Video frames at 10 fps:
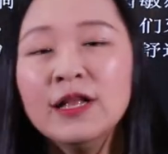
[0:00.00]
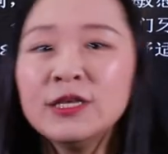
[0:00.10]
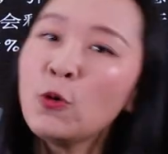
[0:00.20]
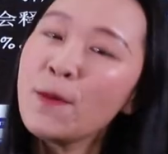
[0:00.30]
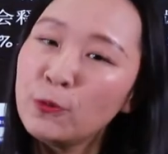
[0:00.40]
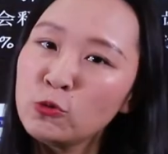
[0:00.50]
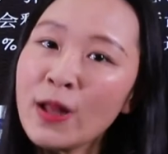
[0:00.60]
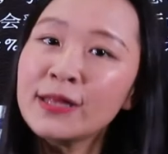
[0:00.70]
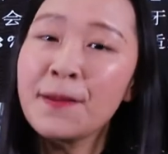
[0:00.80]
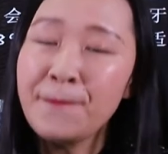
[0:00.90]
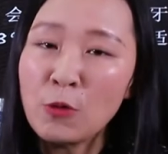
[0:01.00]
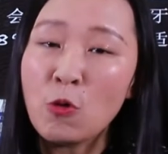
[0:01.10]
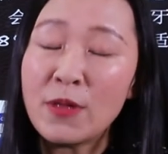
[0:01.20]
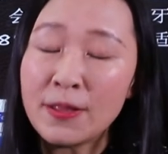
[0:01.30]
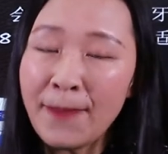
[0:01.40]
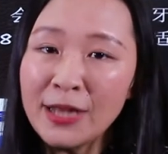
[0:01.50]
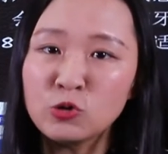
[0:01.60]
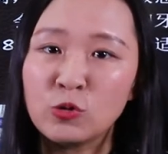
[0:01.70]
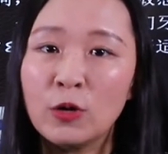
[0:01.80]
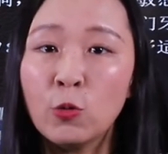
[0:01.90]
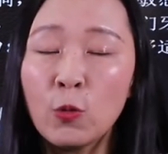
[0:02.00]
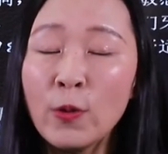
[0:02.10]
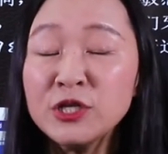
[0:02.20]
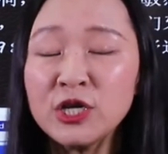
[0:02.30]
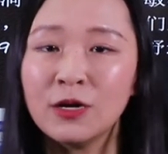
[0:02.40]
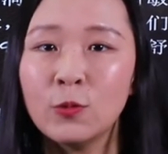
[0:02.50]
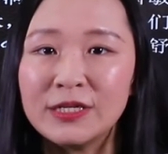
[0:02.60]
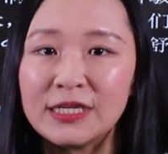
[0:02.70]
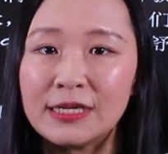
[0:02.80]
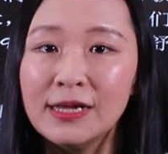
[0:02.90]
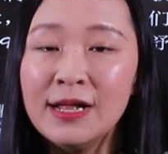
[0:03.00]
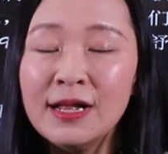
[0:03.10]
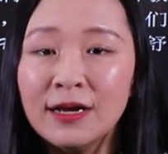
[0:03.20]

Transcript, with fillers: 你会不断的被我们的班主任会问这个问题。